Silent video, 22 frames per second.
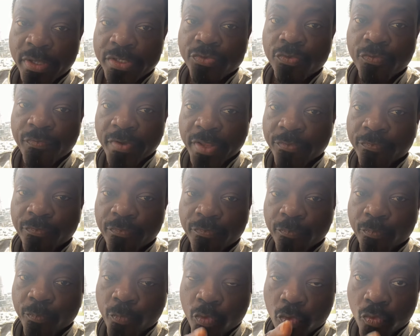Si vous faites
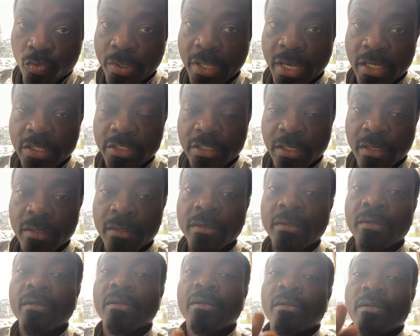beaucoup d'argent,
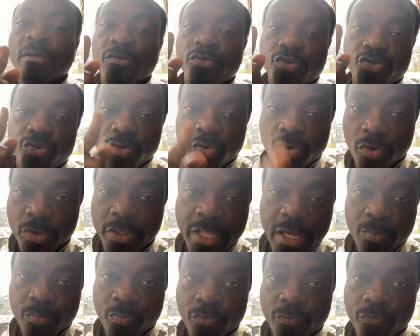je suis
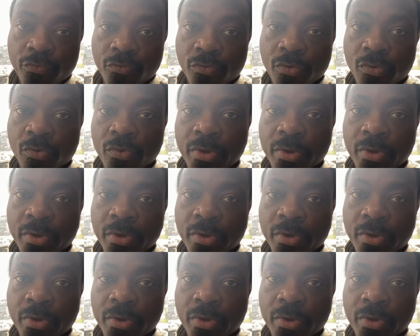content pour vous.